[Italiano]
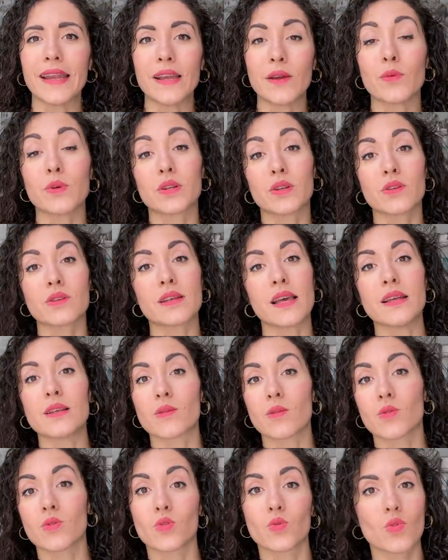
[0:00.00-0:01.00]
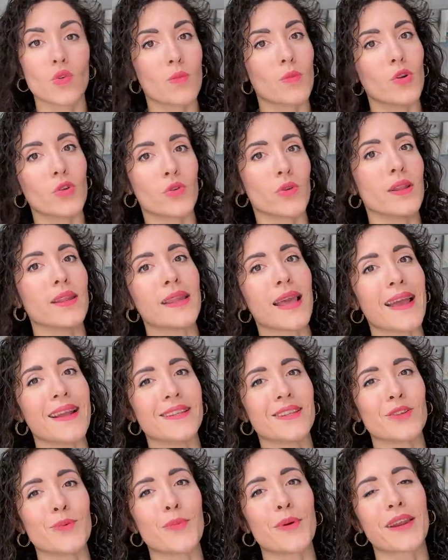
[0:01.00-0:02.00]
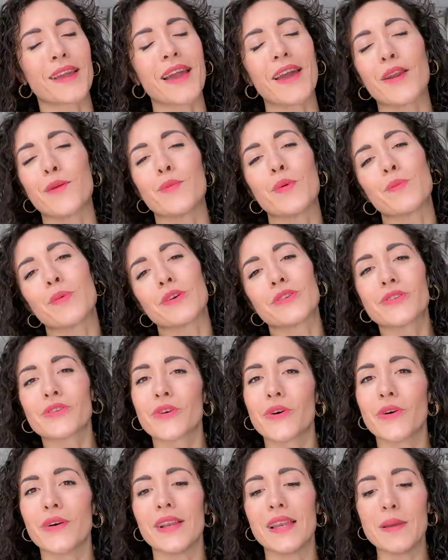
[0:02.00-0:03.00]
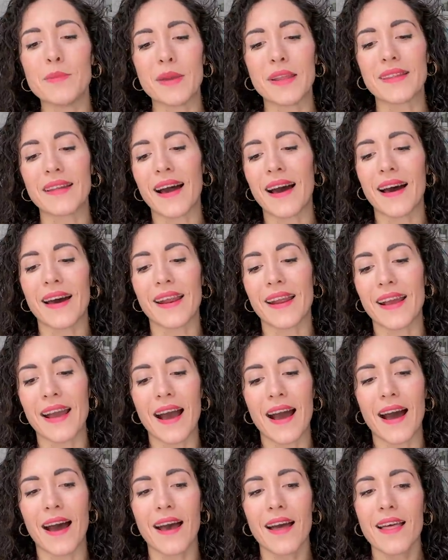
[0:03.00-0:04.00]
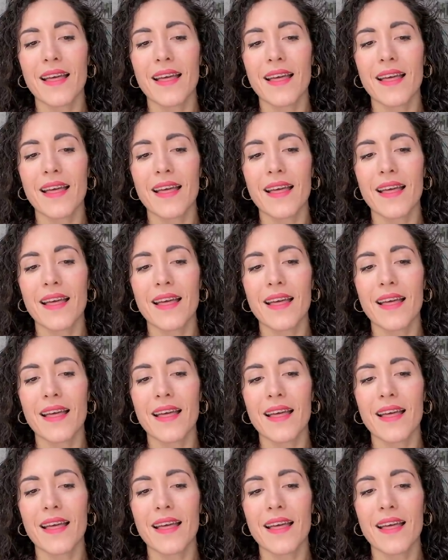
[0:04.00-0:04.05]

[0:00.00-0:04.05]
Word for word: in questo senso uno studio molto intenso perché non mi posso limitare a